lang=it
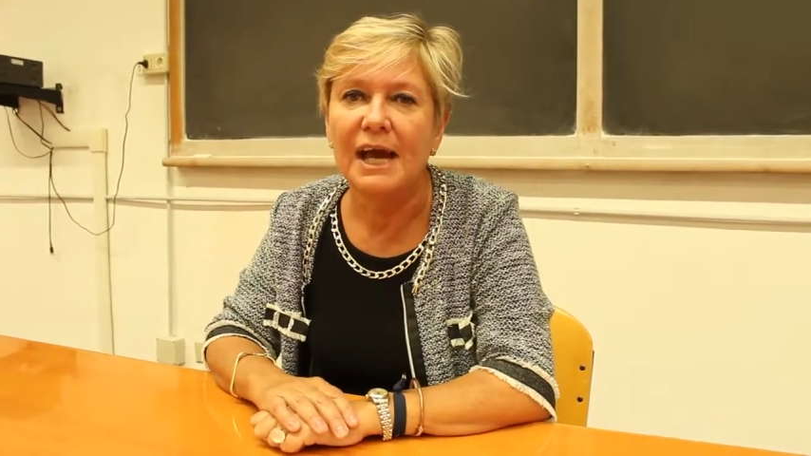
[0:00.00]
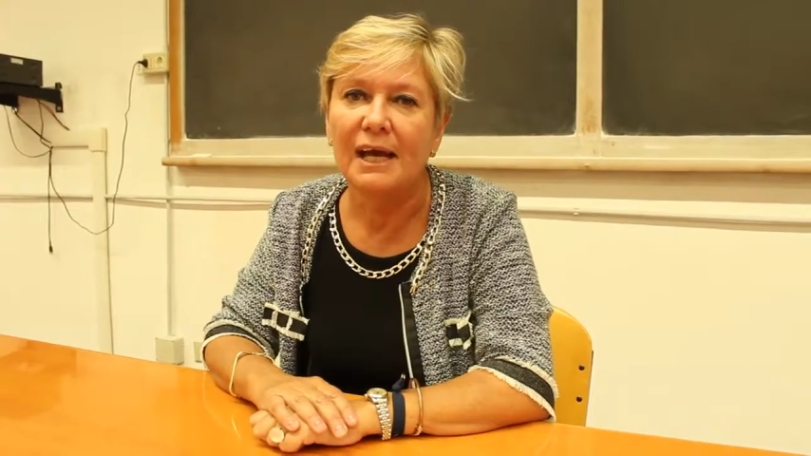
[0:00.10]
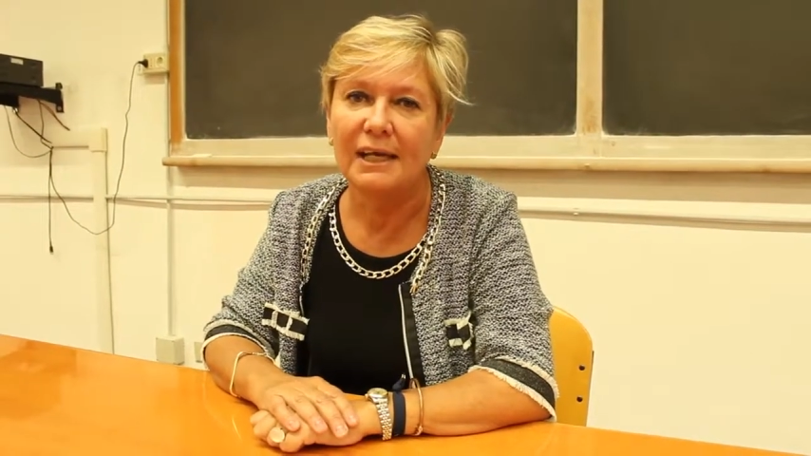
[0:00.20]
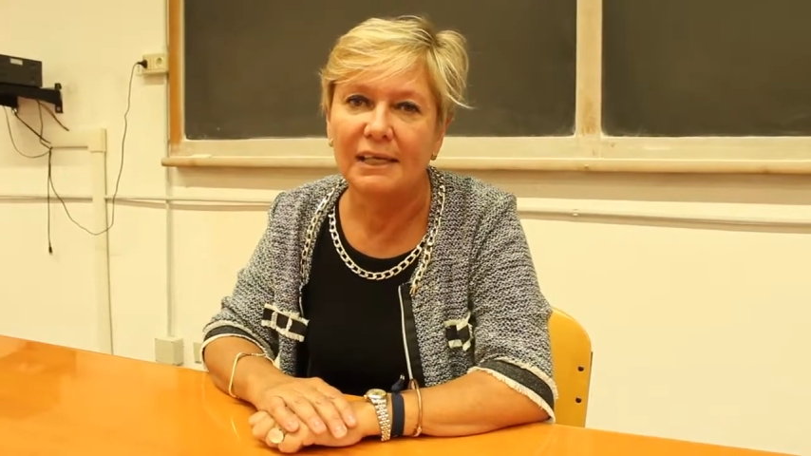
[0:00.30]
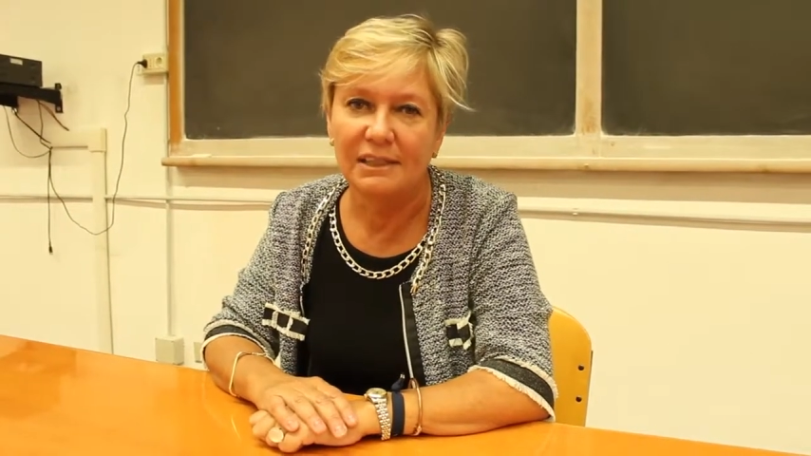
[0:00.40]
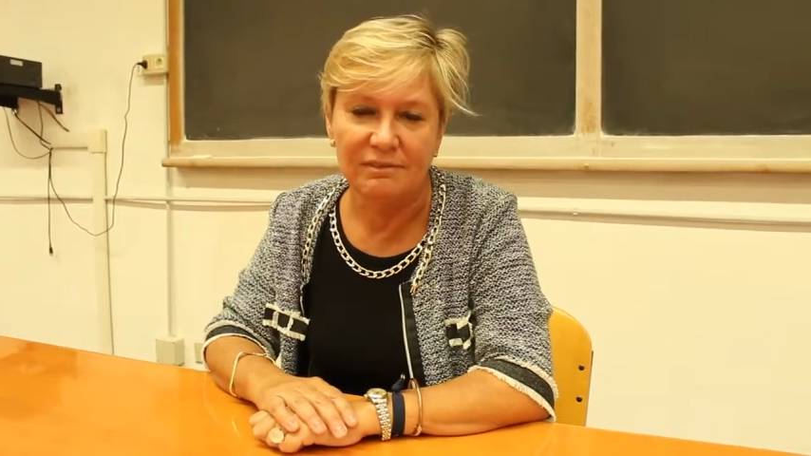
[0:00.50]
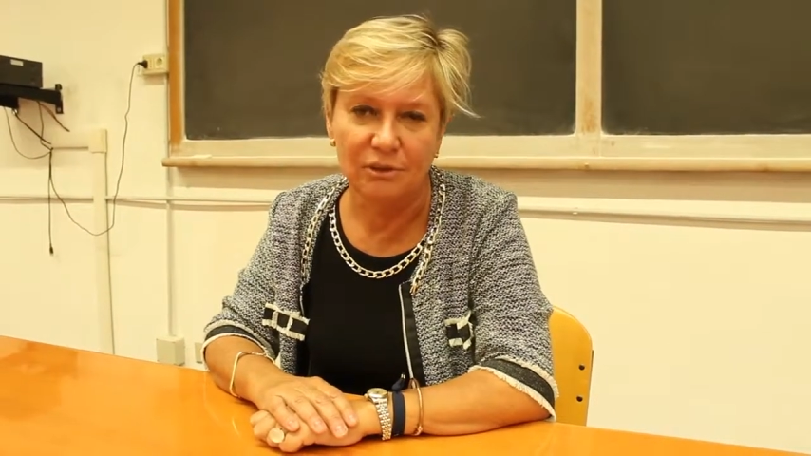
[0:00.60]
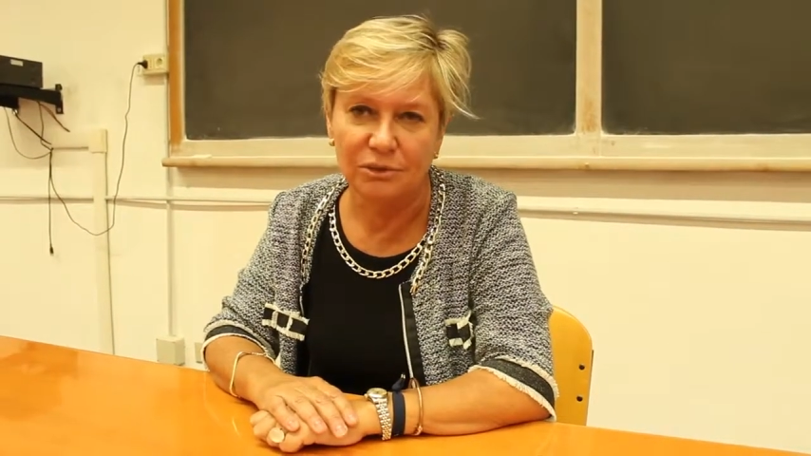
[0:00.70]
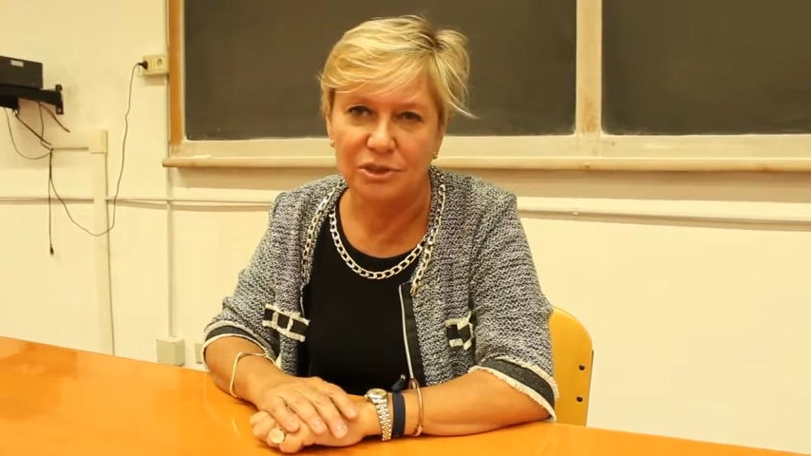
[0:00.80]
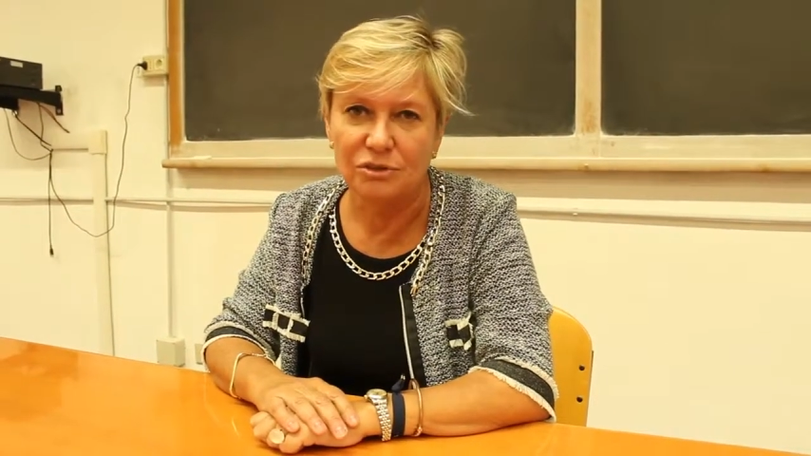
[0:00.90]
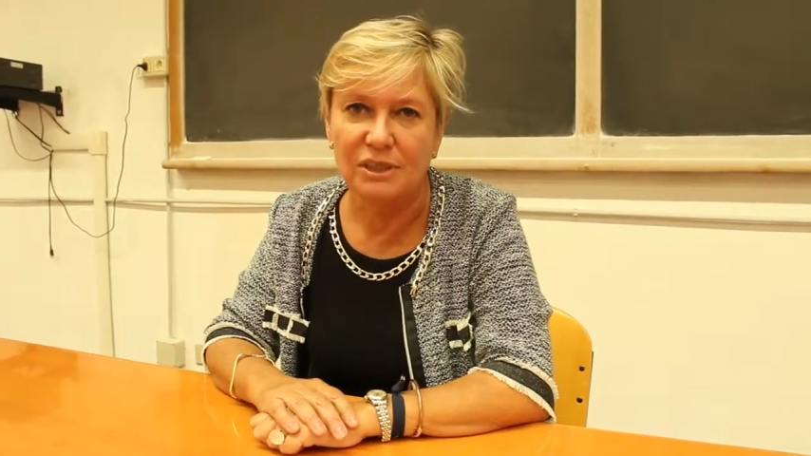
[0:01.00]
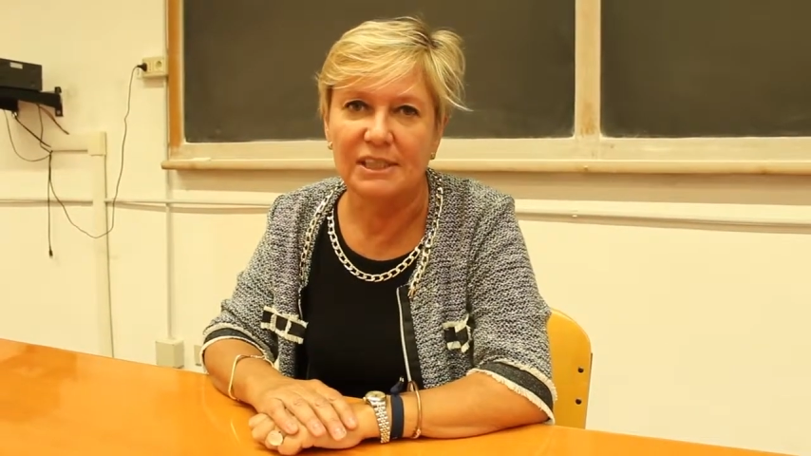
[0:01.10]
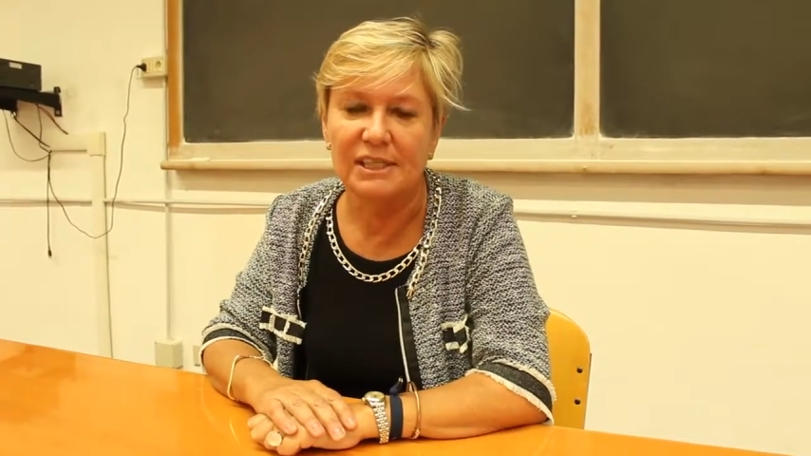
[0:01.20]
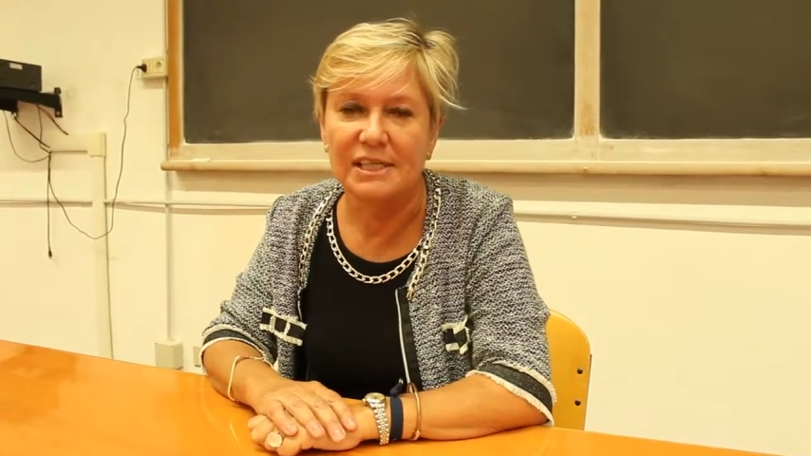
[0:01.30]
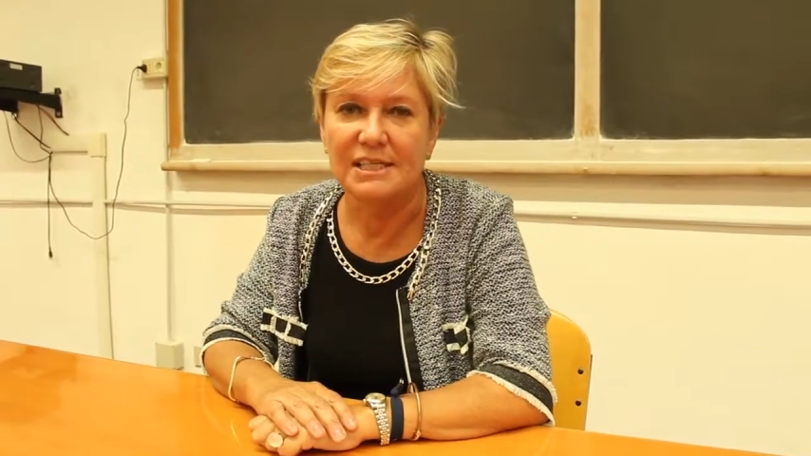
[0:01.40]
anche di valutazione
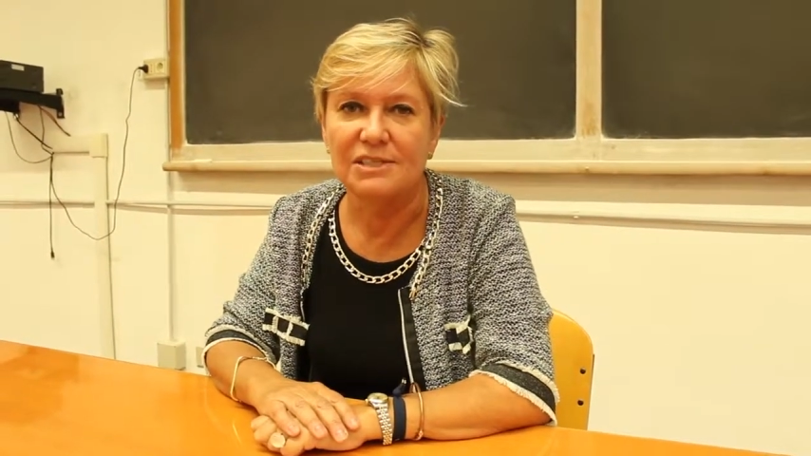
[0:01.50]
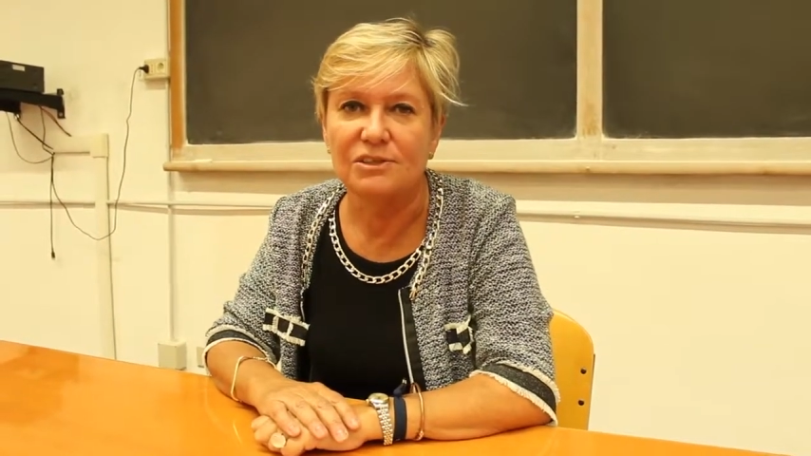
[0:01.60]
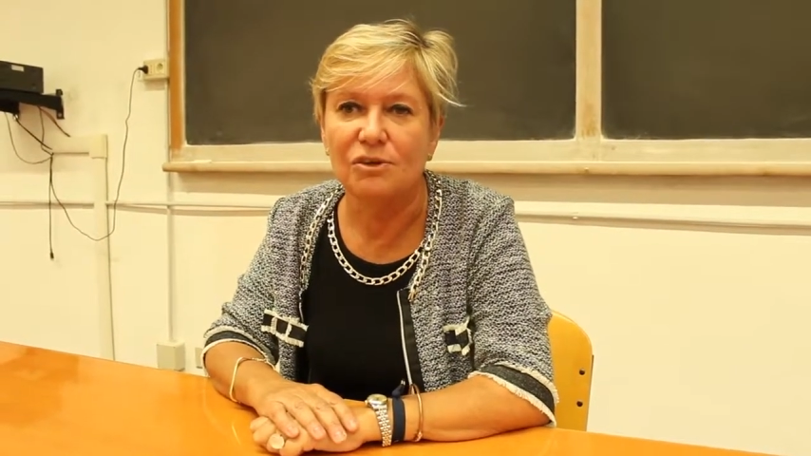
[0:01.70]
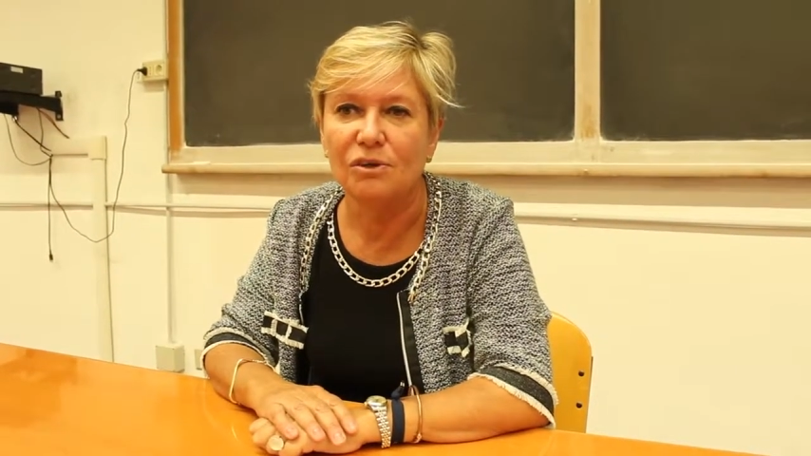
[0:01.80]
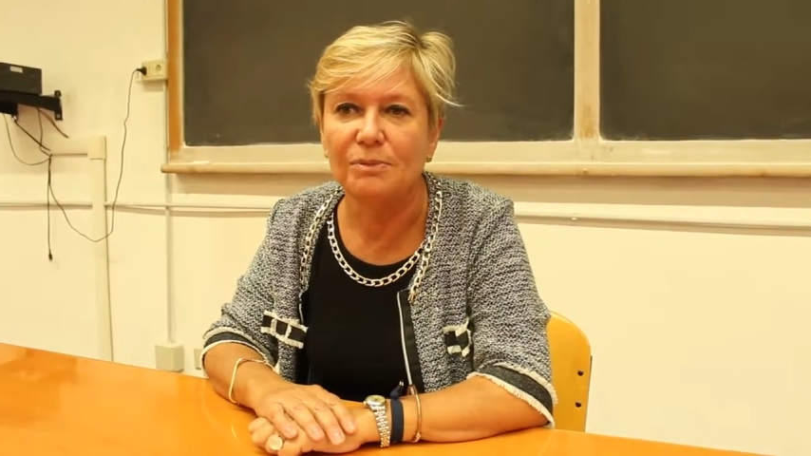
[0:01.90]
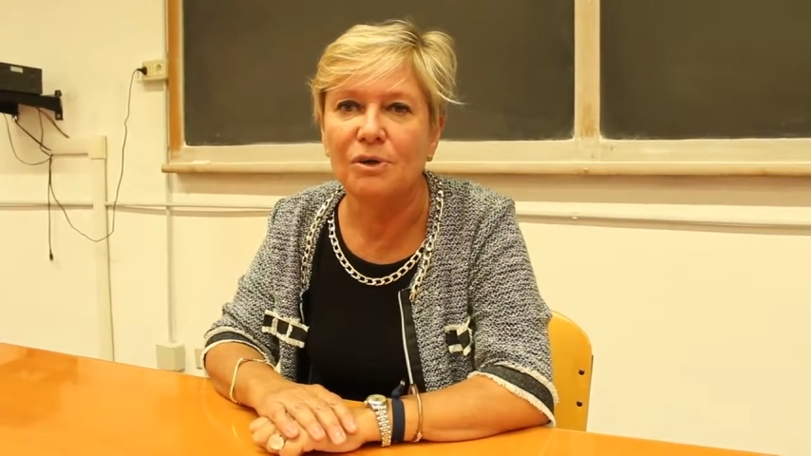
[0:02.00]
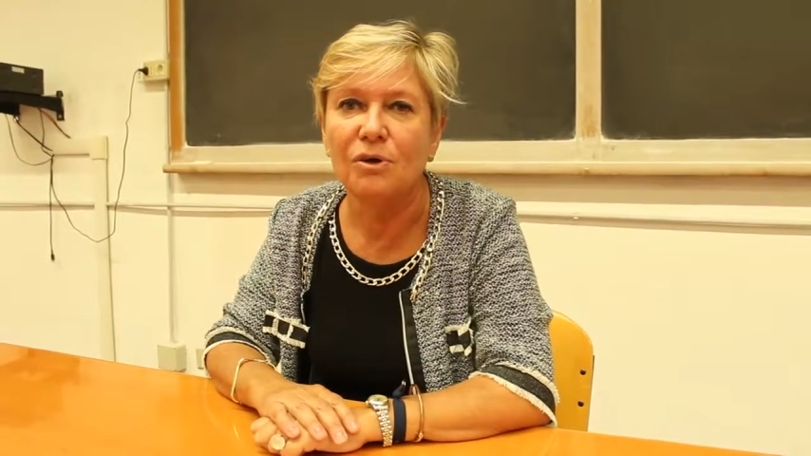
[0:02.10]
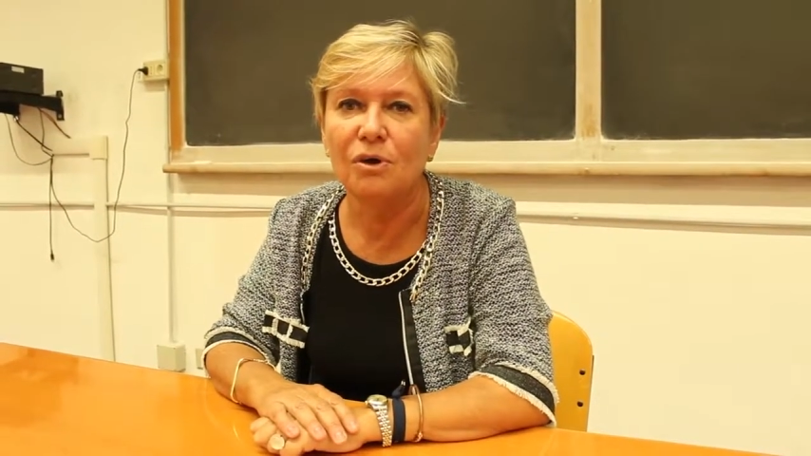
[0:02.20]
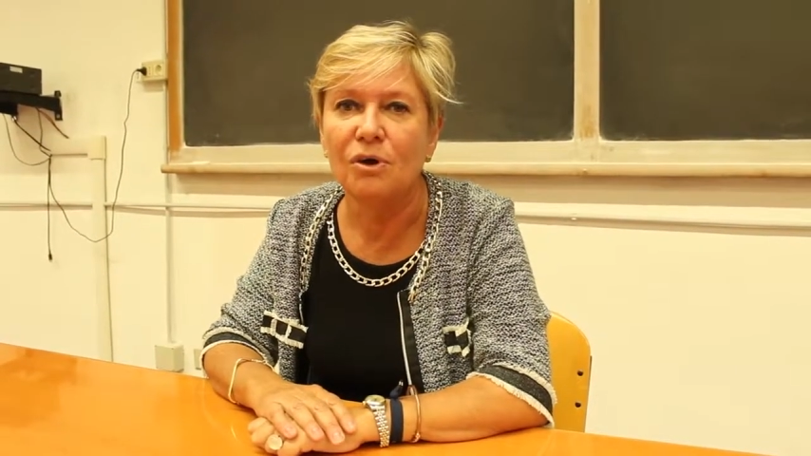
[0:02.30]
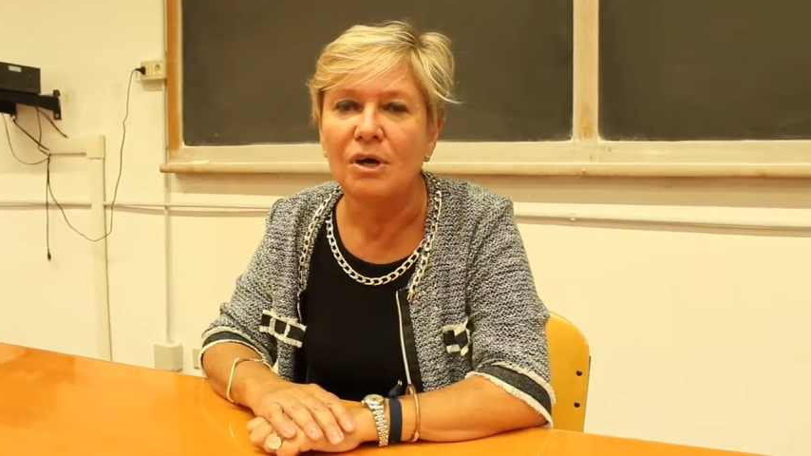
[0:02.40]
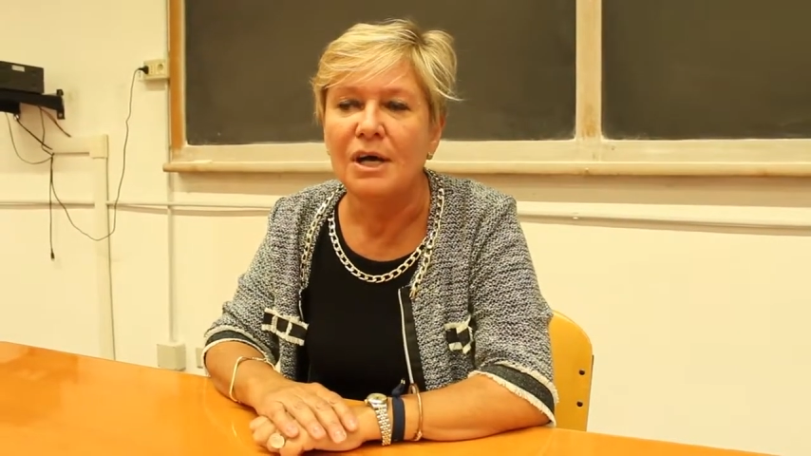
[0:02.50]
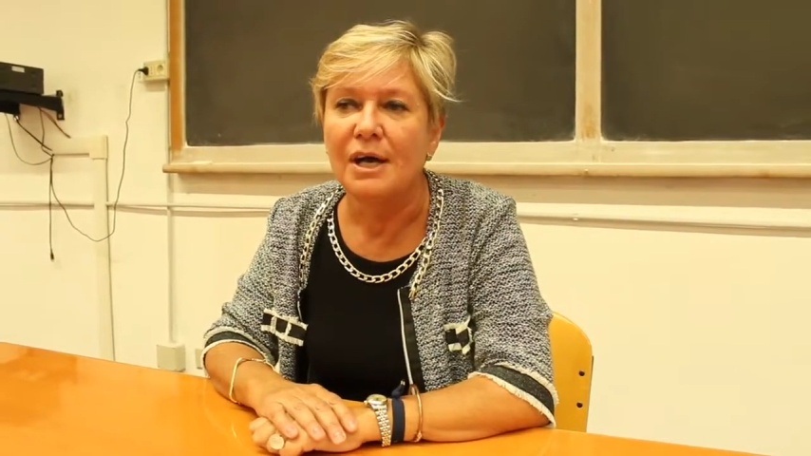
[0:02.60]
del rischio. Il mio